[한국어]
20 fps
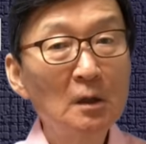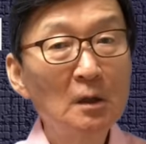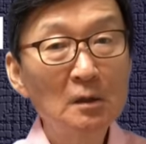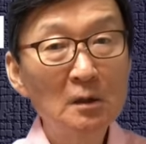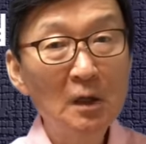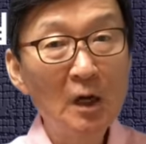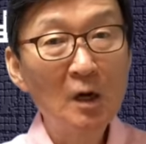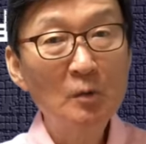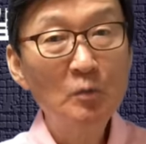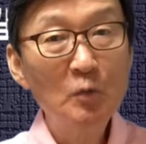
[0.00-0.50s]

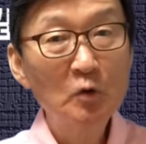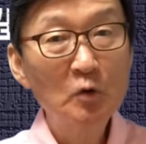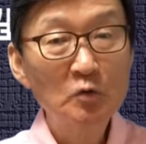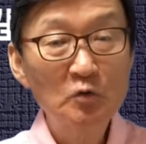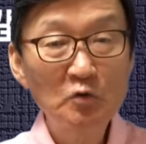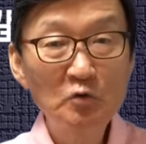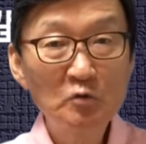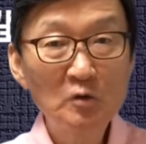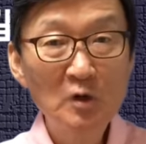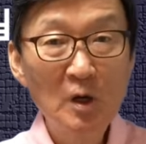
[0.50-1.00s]
야 뭐
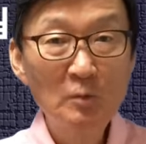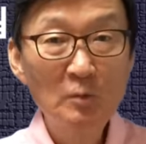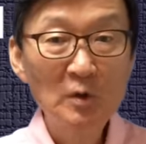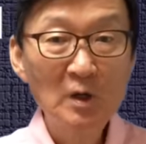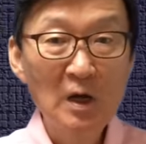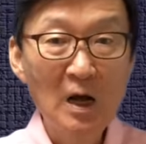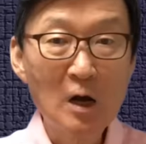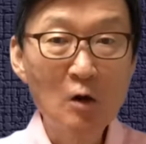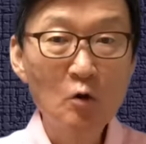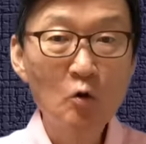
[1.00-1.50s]
귀국하면
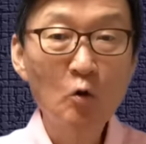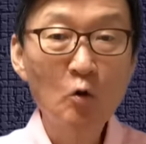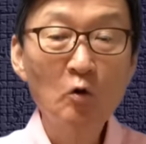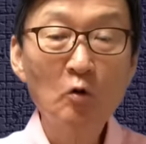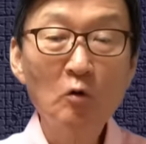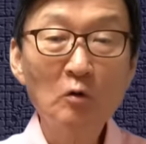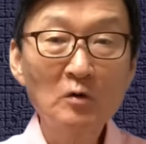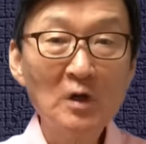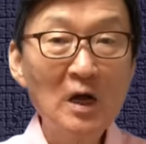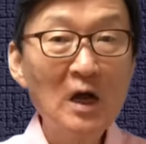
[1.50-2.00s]

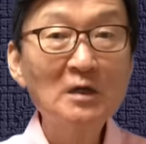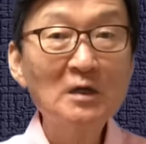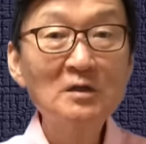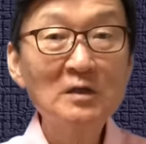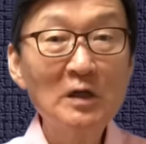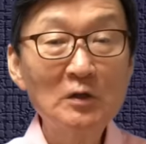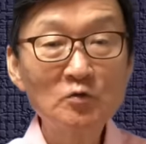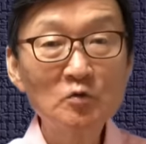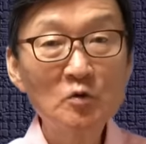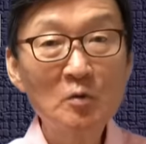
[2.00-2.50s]
항공권을
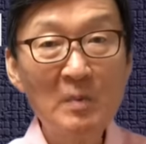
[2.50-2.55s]
할인해주고